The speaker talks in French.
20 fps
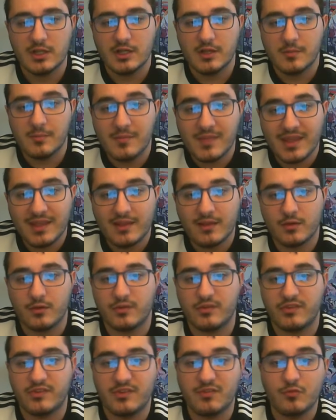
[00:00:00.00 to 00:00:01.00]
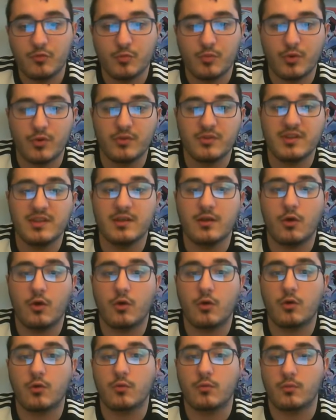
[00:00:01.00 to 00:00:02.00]
Mais euh, si vous prenez
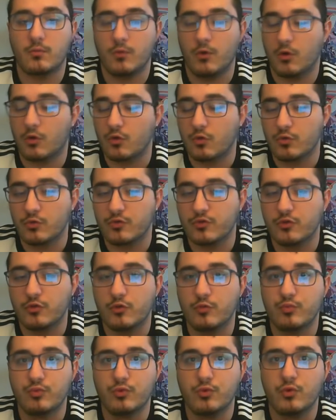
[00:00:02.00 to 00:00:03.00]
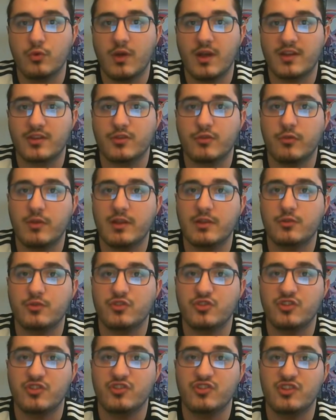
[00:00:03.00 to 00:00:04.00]
en, compte le boulot actuel de
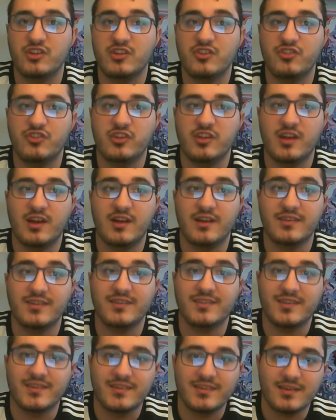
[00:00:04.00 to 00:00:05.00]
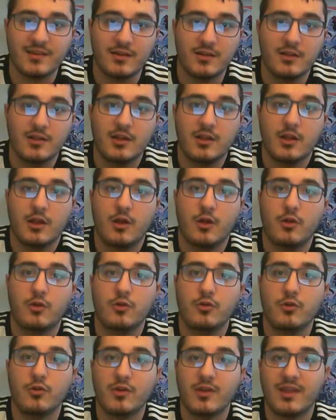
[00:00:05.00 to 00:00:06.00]
Shinji Ishira, c'est-à-dire
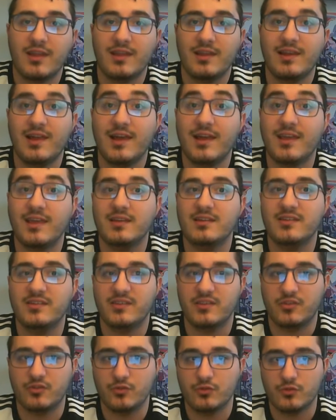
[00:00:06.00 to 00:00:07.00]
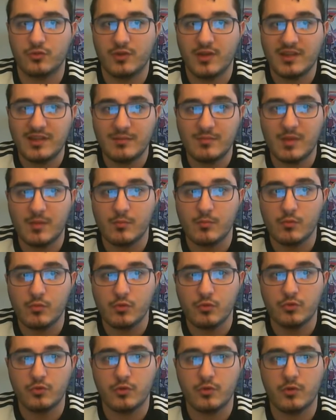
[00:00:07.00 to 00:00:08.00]
euh, la réalisation de l'anime
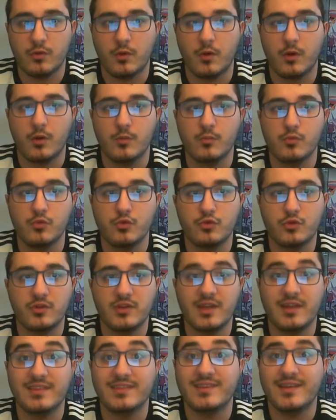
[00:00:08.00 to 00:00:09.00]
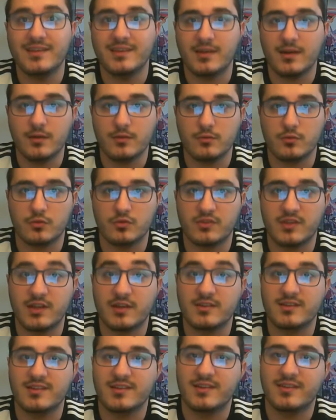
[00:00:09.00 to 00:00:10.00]
euh, Munona Nana, donc
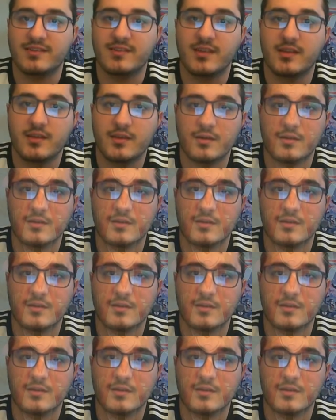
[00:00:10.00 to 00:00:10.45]
Talentless Nana,